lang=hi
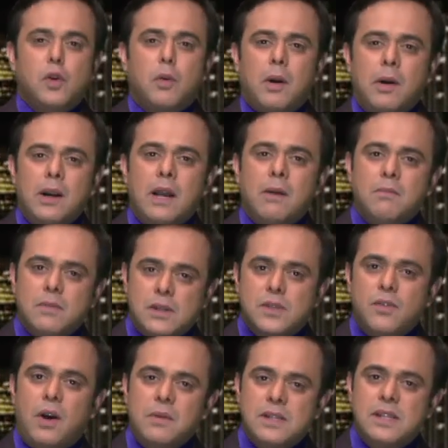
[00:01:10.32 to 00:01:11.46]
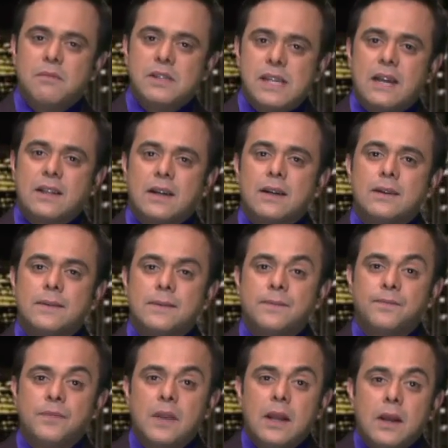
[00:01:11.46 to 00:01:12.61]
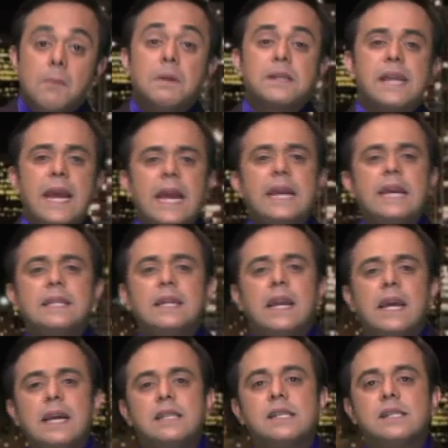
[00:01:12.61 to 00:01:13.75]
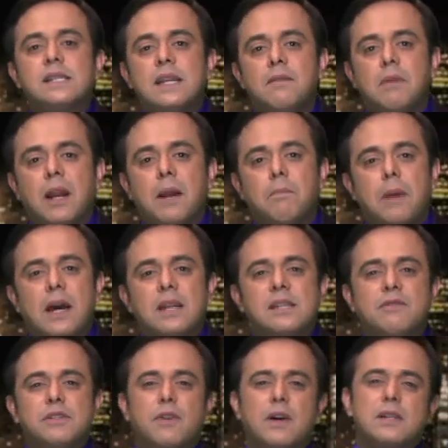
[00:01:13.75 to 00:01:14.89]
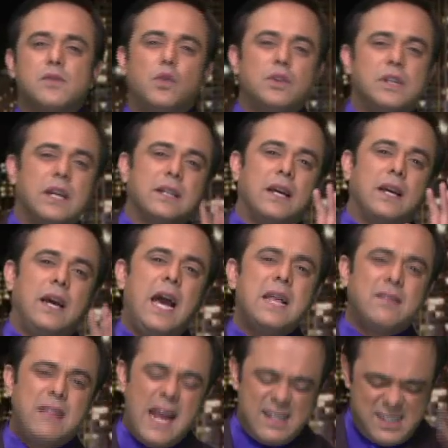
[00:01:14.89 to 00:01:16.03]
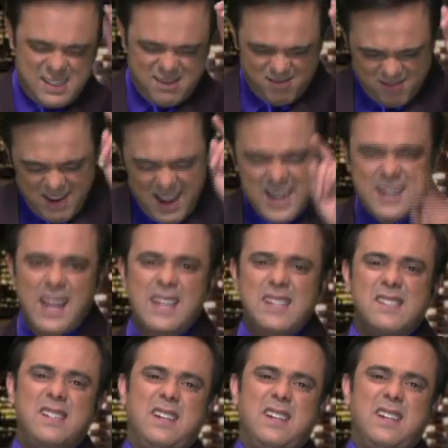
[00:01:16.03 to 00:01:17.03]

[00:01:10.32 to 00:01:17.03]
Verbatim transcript: सुब्रमण्यम स्वामी से भी ज्यादा बस एक ही दिन है जिस दिन मेरा प्यार से विश्वास उड़ जाता है एंड दैट्स वैलेंटाइन